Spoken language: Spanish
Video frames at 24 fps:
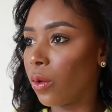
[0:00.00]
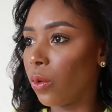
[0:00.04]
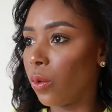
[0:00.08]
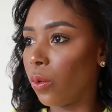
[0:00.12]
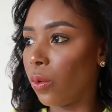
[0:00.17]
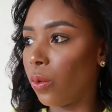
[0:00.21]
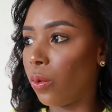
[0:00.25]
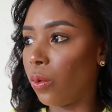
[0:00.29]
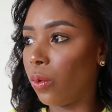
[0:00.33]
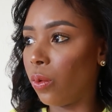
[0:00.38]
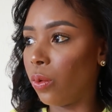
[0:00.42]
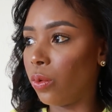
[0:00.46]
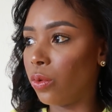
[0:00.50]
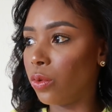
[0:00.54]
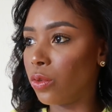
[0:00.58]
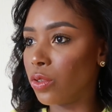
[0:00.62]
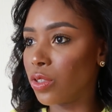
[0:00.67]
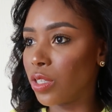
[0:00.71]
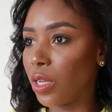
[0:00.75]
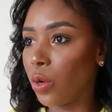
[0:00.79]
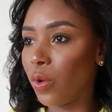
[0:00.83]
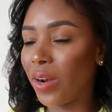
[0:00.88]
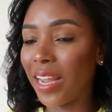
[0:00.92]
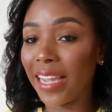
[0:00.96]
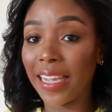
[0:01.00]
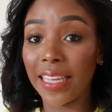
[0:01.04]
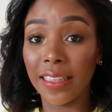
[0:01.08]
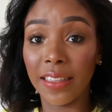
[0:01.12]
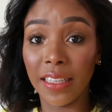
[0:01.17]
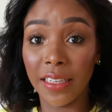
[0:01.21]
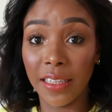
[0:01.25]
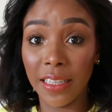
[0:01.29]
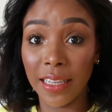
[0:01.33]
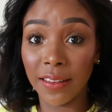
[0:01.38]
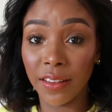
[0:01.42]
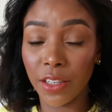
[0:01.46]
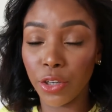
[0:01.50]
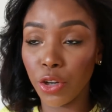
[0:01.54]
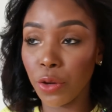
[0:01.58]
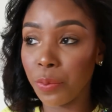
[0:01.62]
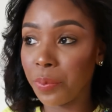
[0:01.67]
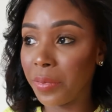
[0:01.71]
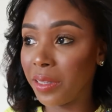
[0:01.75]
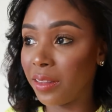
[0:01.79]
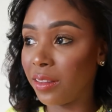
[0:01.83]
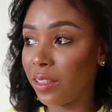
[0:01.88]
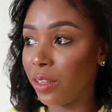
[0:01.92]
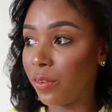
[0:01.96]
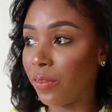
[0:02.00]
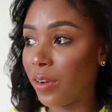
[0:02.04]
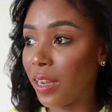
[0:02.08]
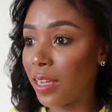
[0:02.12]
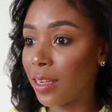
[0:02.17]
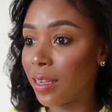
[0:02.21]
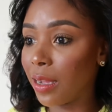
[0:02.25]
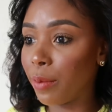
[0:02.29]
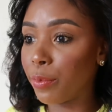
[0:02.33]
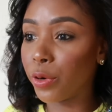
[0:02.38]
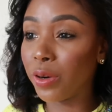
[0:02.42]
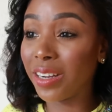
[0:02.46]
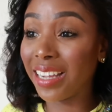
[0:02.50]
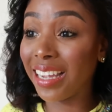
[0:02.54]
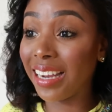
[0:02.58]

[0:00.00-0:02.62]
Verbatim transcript: o no sé, o las que tenía anteriormente blancas pero